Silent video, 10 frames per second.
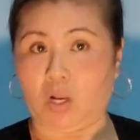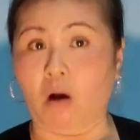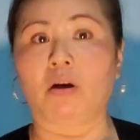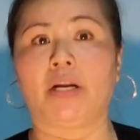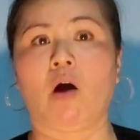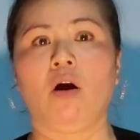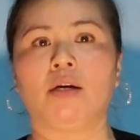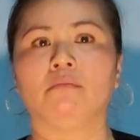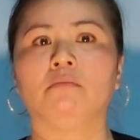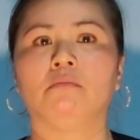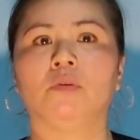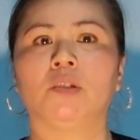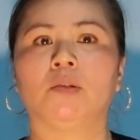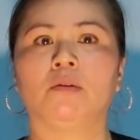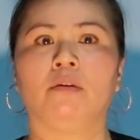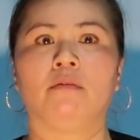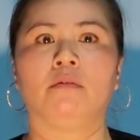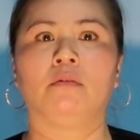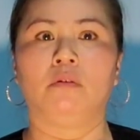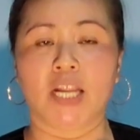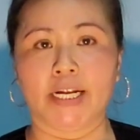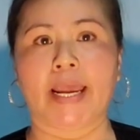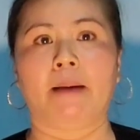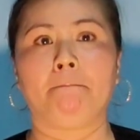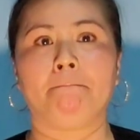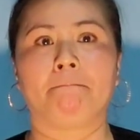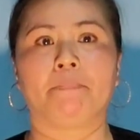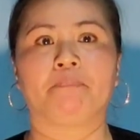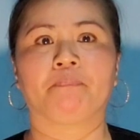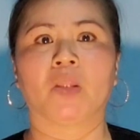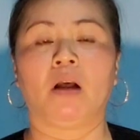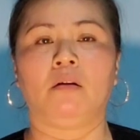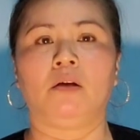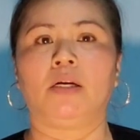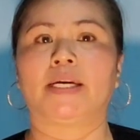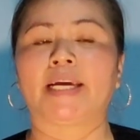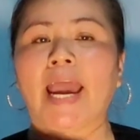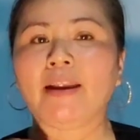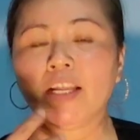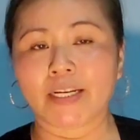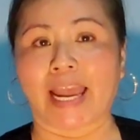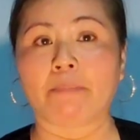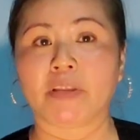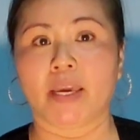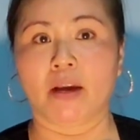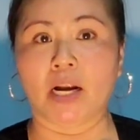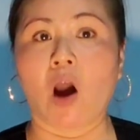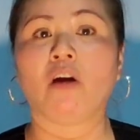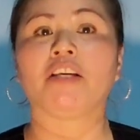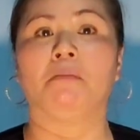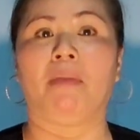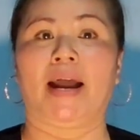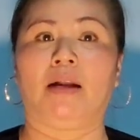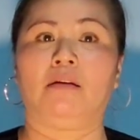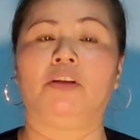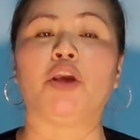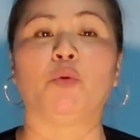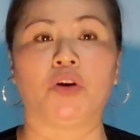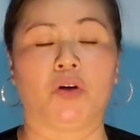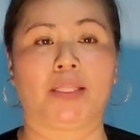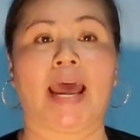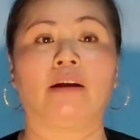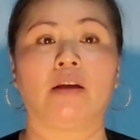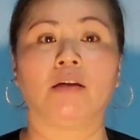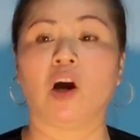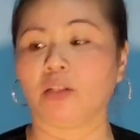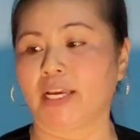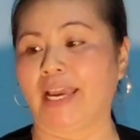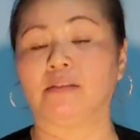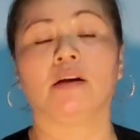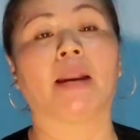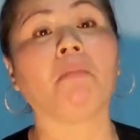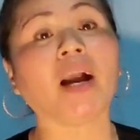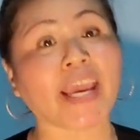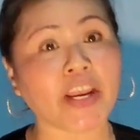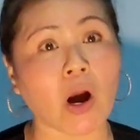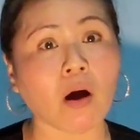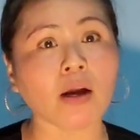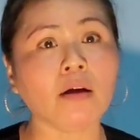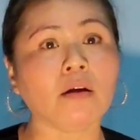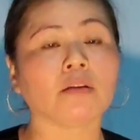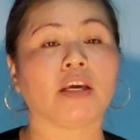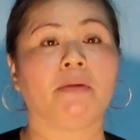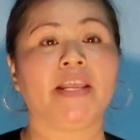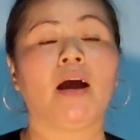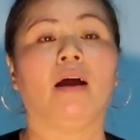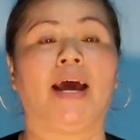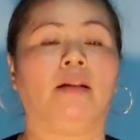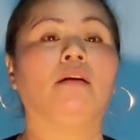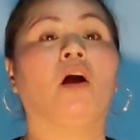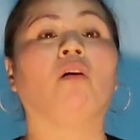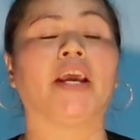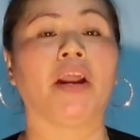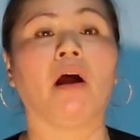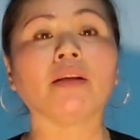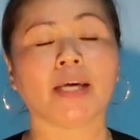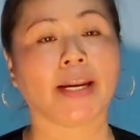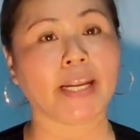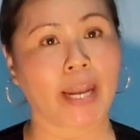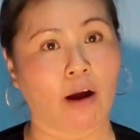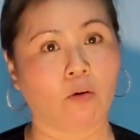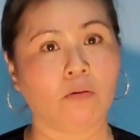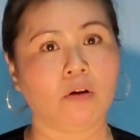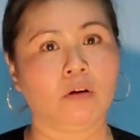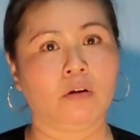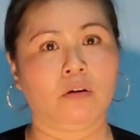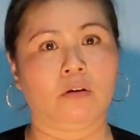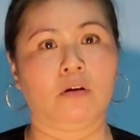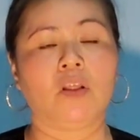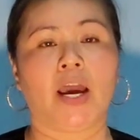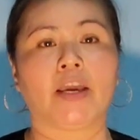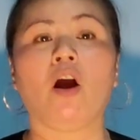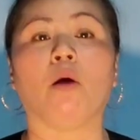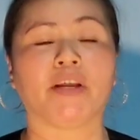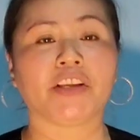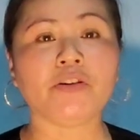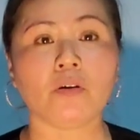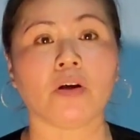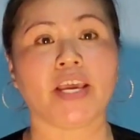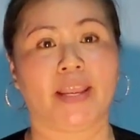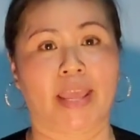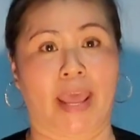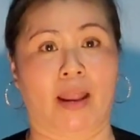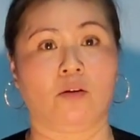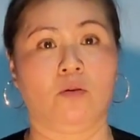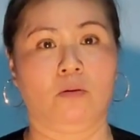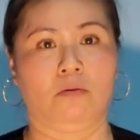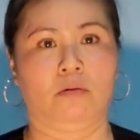Còn ở đó. Tại cái linh cảm của chị, linh cảm chị đoán được. Cái linh cảm chị ở đó. Nhưng mà nhiều người ta vẫn nói thì ngày xưa anh mất ngay đó, thì bây giờ anh còn ngay đó chứ anh đi đâu. Có thể cái hồn ảnh chưa có về nhà luôn.